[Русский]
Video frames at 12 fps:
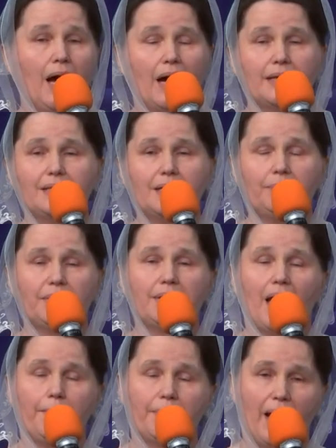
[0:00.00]
Хотел бы
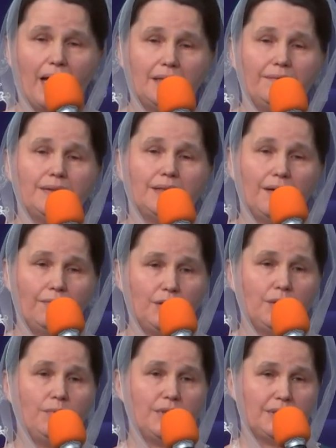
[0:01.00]
ты обрадовать
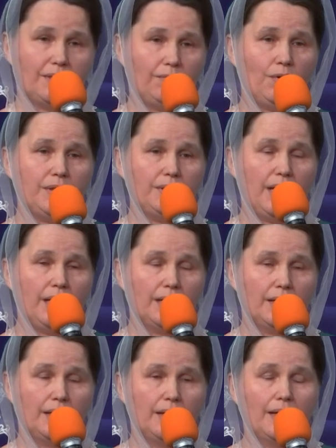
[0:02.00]
кого-нибудь сегодня?
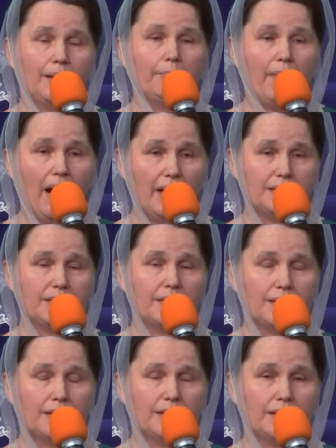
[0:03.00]
Мать,
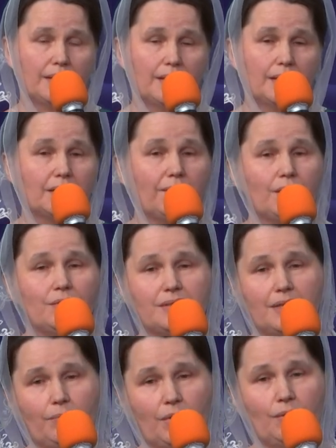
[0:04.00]
твою
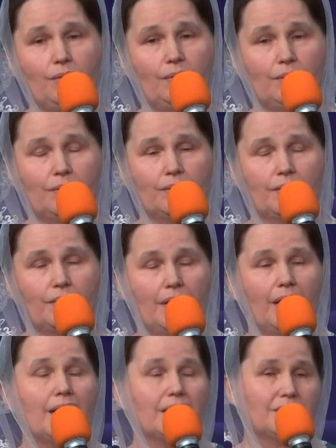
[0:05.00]
семью,
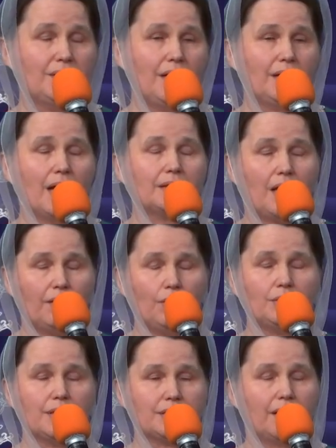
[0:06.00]
тех, от
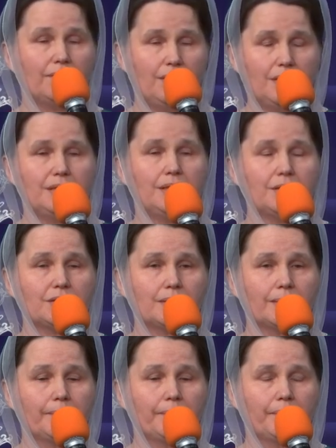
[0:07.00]
кого ты
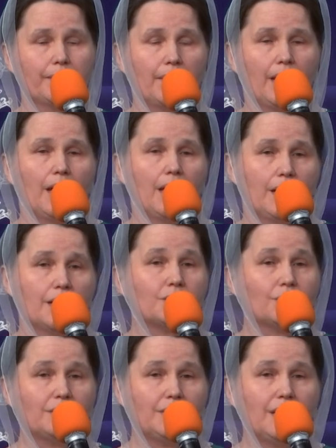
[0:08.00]
зависишь?
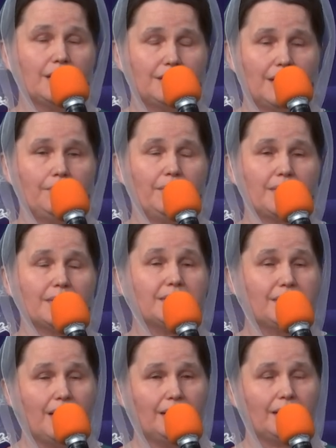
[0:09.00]
Что ты хотел бы
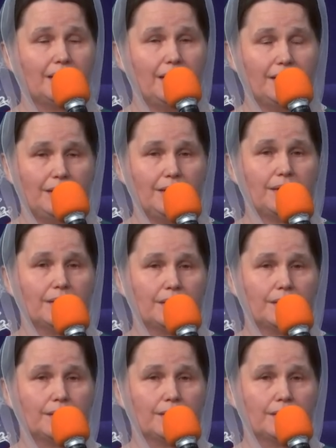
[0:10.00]
сделать для них?
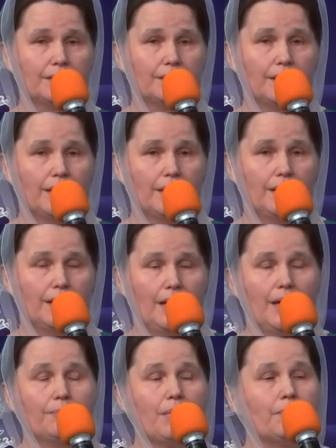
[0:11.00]

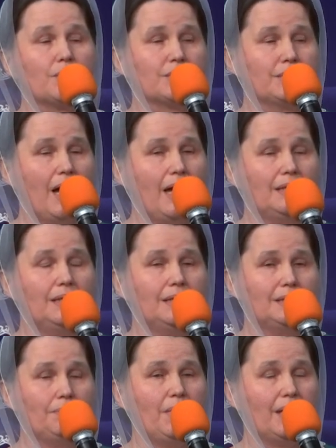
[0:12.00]
Побуждает
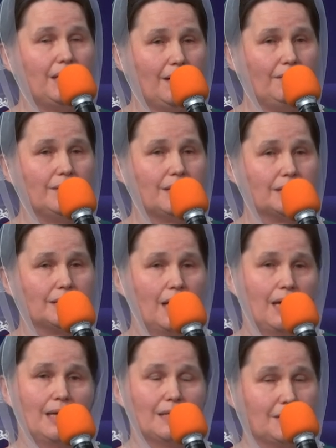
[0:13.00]
ли тебя ревность
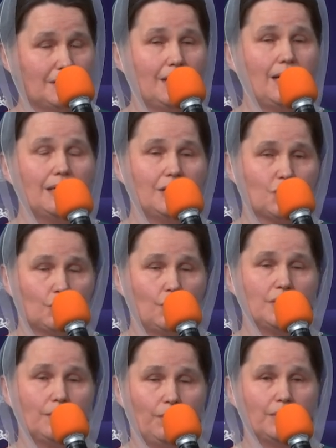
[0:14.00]
сделать
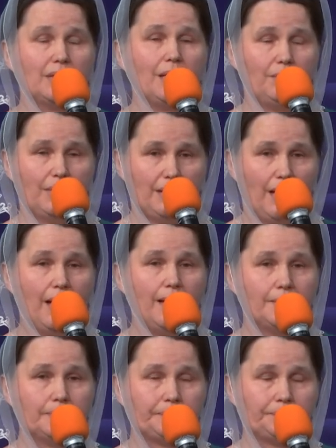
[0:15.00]
что-нибудь для меня?